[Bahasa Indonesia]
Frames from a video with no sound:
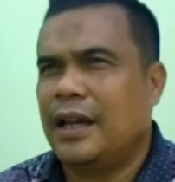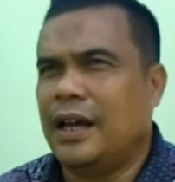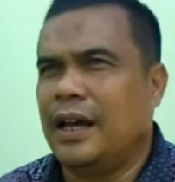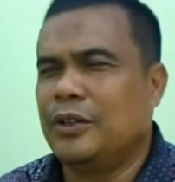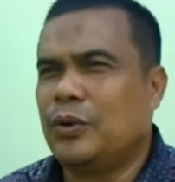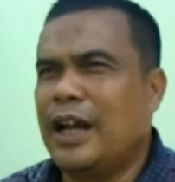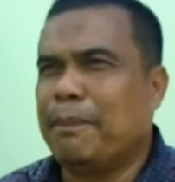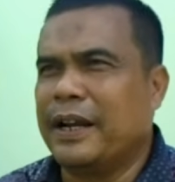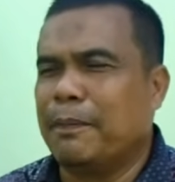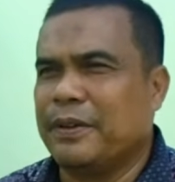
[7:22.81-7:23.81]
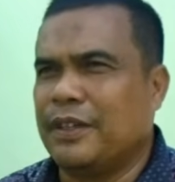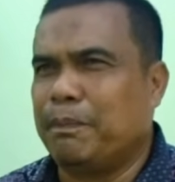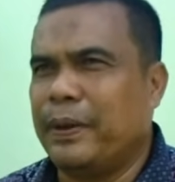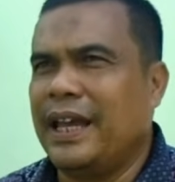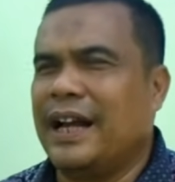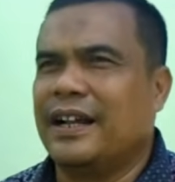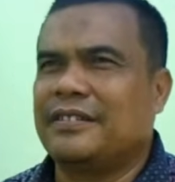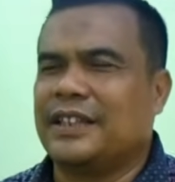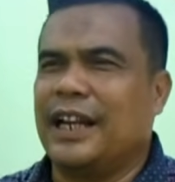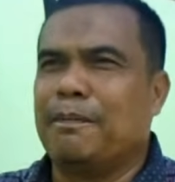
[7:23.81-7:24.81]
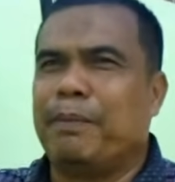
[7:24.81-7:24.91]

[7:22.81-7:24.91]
Uh, juga pada PCP ada setelan